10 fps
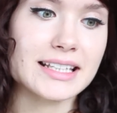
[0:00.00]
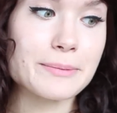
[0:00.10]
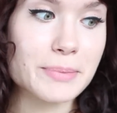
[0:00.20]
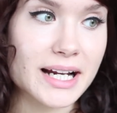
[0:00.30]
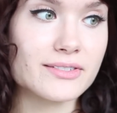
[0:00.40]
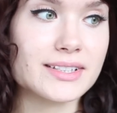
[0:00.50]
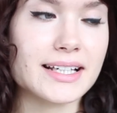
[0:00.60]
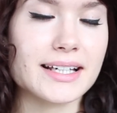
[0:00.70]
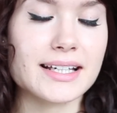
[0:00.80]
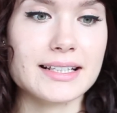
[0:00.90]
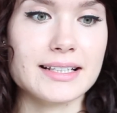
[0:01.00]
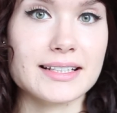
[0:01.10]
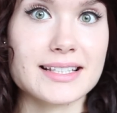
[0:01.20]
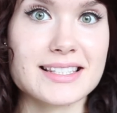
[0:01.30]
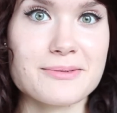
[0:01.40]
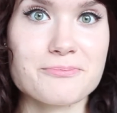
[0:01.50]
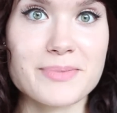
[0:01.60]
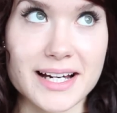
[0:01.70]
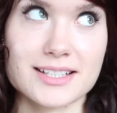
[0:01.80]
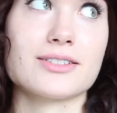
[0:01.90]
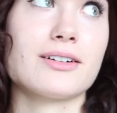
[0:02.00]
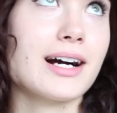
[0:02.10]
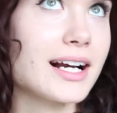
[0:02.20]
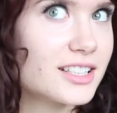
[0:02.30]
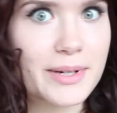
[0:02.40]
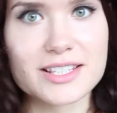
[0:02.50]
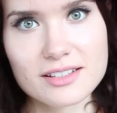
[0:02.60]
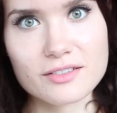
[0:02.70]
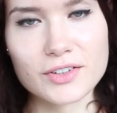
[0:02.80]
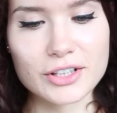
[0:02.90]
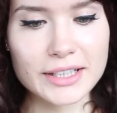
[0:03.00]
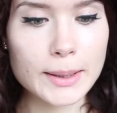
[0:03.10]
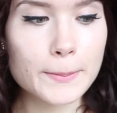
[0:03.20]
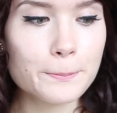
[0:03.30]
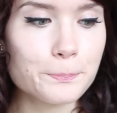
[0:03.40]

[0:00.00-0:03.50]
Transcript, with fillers: Naprawdę y, jestem bardzo, ale to bardzo zadowolona.